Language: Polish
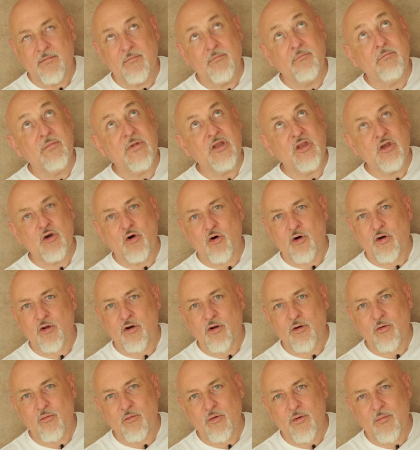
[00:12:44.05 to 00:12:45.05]
mini
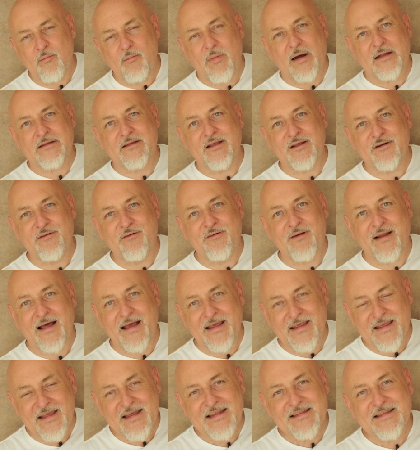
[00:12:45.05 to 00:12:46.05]
okrągły
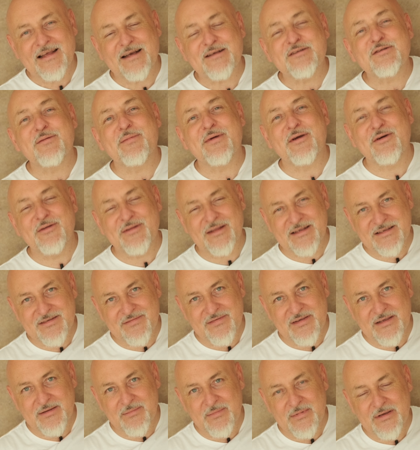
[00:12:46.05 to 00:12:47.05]
butterfly, tak sobie go
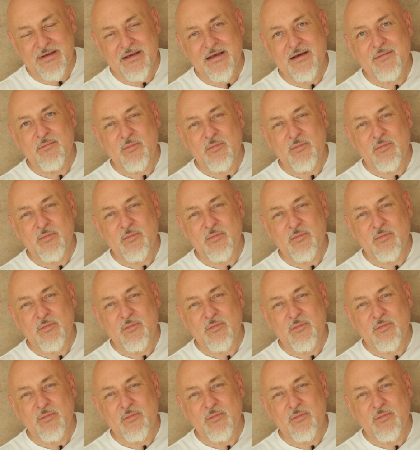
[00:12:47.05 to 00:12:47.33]
nazwijmy.